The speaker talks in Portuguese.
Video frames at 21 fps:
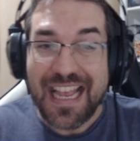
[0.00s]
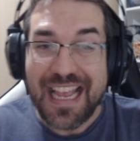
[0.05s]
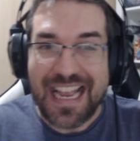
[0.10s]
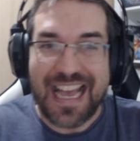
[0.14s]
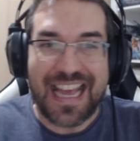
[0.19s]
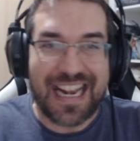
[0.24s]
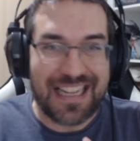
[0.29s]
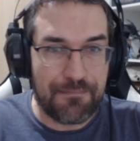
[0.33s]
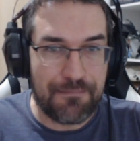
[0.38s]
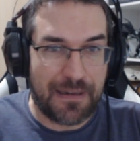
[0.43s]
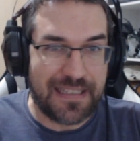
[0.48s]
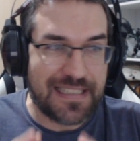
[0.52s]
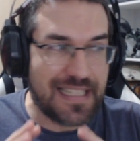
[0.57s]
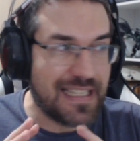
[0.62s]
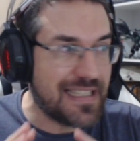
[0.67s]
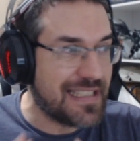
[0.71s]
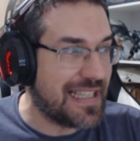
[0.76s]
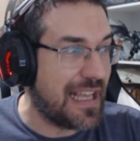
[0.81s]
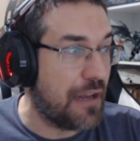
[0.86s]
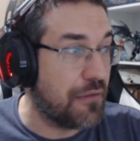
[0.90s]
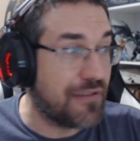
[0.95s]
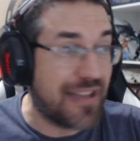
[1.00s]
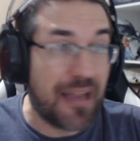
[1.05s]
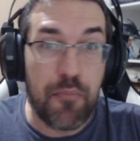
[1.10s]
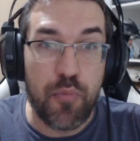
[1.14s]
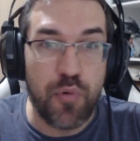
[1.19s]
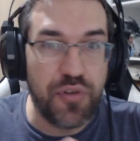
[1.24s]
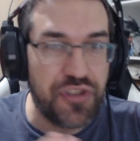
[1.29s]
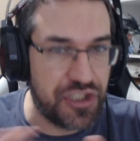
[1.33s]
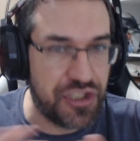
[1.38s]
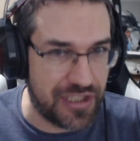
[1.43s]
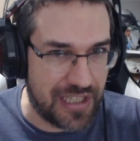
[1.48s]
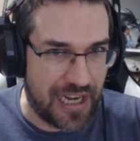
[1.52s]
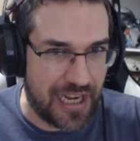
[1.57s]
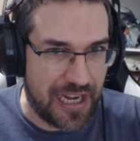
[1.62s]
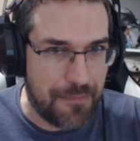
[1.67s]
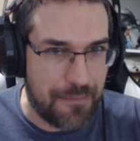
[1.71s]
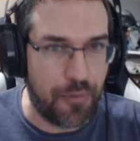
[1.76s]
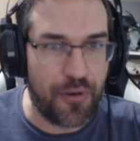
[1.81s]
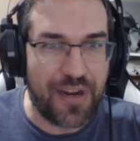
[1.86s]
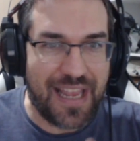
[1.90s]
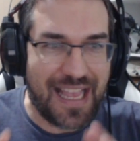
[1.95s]
Cara, para ser sincero, tá muito
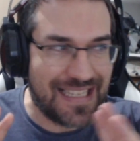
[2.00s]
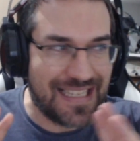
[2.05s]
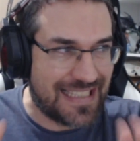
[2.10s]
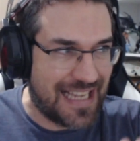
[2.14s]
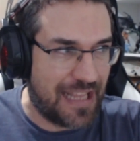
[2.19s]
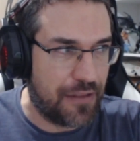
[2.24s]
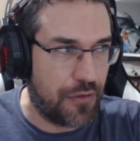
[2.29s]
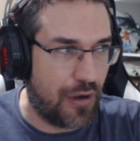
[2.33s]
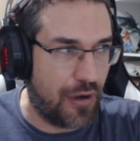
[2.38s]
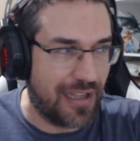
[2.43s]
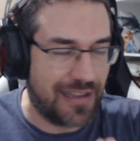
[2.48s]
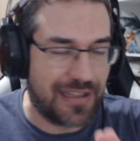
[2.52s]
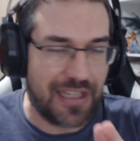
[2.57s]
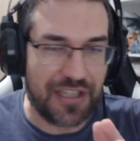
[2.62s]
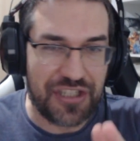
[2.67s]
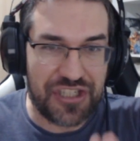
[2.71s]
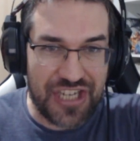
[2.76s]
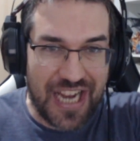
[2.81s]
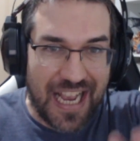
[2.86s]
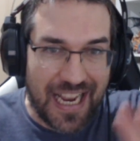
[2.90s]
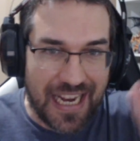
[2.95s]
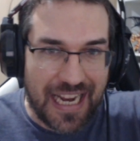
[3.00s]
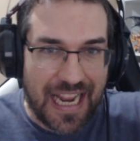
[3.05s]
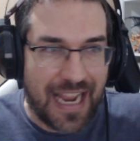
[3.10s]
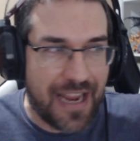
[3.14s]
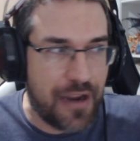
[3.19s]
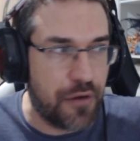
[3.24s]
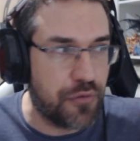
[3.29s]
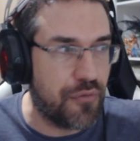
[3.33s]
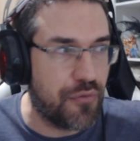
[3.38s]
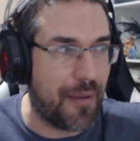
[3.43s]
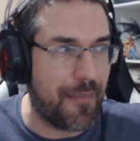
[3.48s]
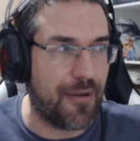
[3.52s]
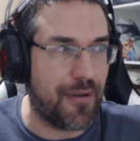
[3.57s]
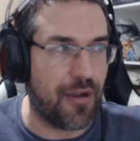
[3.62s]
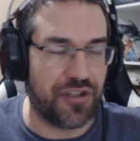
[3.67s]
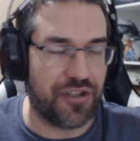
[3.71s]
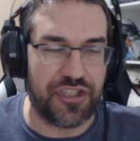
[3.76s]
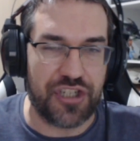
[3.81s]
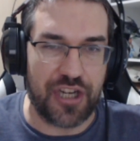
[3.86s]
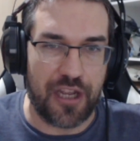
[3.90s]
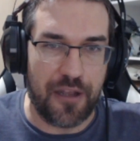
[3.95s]
estranho, porque essa nota já caiu no
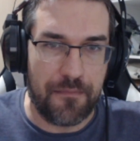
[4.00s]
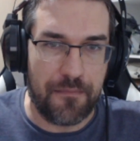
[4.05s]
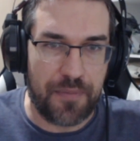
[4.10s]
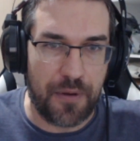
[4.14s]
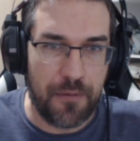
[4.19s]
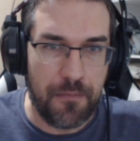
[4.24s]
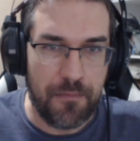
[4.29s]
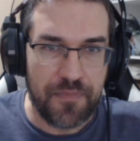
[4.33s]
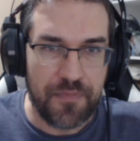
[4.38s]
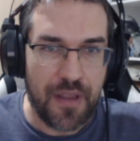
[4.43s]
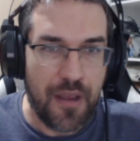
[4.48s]
MO Champion,